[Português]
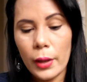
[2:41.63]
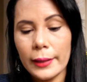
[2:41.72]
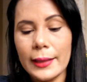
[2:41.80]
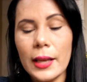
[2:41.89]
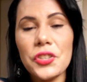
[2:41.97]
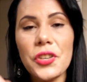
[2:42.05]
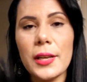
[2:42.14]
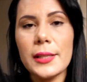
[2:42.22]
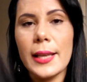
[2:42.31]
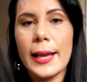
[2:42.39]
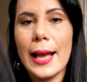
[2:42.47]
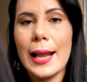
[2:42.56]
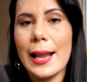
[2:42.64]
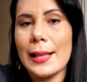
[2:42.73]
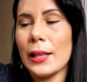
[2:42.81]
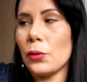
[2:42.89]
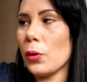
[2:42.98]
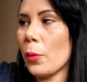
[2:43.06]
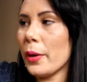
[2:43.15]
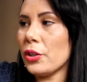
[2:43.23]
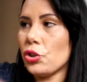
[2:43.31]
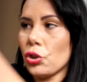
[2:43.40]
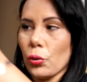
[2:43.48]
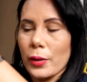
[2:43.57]
Deixa ele secar lá naturalmente,
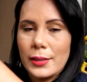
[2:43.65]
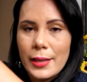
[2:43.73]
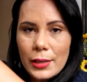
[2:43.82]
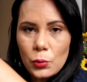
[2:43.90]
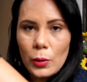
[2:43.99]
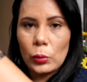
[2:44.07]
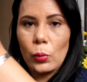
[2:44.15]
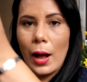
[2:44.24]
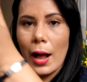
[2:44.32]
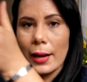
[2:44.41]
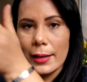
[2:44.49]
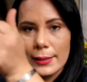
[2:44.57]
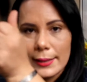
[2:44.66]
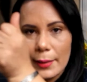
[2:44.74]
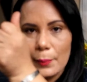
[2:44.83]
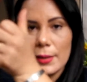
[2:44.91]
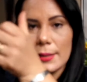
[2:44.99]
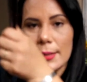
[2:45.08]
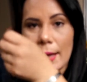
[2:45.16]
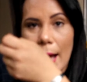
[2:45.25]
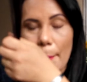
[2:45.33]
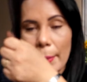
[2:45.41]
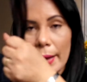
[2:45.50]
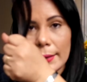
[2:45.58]
tirou o excesso com a toalha, sempre assim,
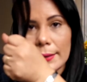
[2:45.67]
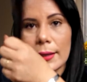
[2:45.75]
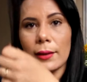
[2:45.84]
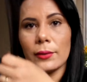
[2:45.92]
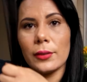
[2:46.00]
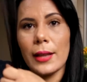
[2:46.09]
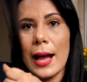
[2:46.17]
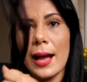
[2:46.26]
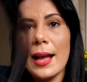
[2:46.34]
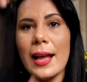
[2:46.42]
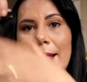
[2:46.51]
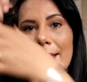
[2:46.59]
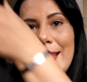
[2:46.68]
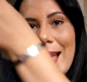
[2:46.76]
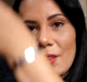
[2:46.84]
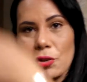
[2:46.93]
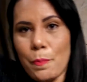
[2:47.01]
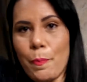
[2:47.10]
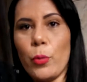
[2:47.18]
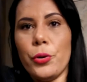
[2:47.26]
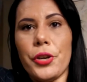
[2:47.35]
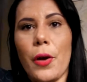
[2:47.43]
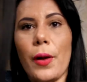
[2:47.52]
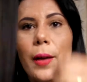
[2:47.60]
apertando, tá? Nada de
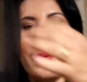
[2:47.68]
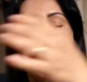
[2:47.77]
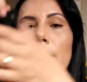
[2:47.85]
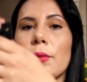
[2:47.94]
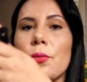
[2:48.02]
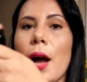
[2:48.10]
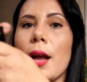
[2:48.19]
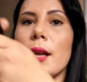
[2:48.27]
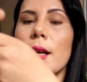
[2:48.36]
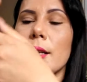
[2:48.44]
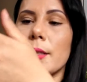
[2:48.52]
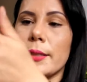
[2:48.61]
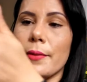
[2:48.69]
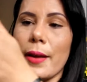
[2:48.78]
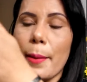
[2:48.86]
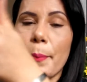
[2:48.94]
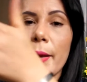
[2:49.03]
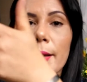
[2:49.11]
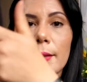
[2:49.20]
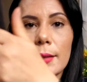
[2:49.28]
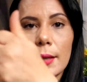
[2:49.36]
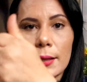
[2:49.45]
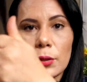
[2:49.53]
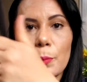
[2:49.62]
puxar o cabelo na toalha. Você vai
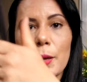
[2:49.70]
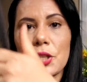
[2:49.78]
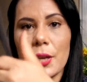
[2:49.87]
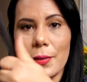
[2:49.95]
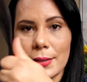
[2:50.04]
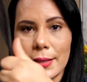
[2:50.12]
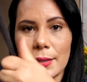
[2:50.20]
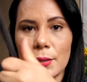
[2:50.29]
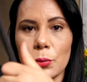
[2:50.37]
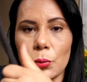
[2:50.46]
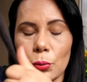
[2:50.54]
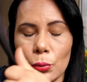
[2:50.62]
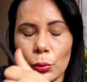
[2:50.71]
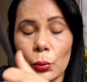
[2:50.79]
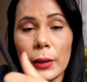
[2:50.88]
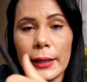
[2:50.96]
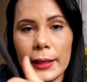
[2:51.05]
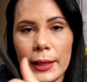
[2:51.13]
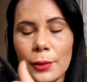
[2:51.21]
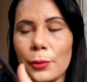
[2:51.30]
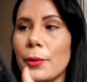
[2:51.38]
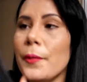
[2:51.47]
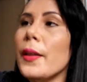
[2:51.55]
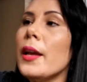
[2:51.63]
apertando para tirar o excesso do, do líquido
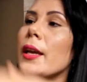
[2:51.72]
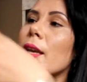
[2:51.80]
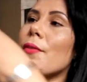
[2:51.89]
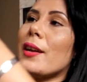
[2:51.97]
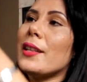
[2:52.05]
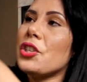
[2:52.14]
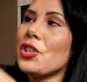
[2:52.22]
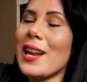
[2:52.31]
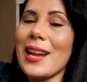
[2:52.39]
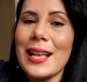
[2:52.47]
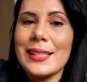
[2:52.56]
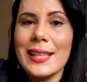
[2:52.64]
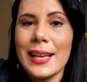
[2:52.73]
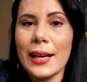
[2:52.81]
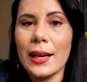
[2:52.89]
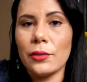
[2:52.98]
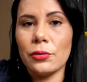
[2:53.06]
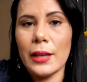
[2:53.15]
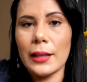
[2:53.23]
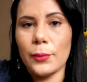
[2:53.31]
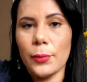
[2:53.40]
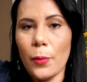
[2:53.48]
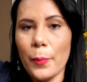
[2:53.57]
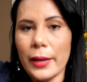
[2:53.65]
e vai deixar lá secando
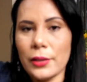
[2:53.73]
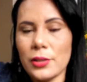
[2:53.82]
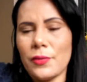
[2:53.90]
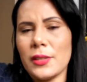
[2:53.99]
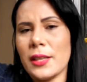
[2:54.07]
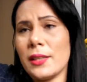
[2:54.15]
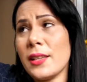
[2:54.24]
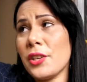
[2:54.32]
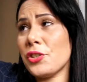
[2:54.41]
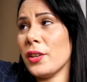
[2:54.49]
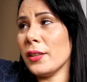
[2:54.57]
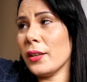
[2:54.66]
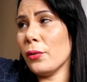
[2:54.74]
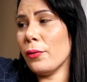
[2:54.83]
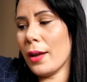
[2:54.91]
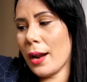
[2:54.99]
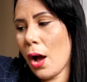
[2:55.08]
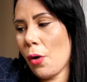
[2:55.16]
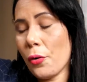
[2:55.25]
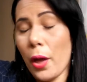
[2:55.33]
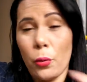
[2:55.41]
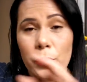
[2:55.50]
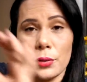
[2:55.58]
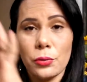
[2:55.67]
naturalmente. Se você quiser estender no varal, qualquer
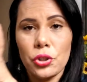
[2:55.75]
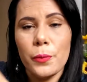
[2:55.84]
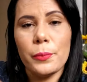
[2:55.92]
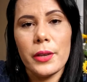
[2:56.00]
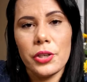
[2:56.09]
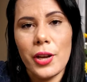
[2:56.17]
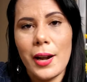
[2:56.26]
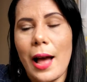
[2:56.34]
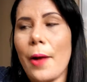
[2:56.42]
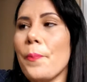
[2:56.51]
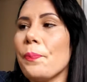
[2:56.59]
coisa do tipo, deixa lá.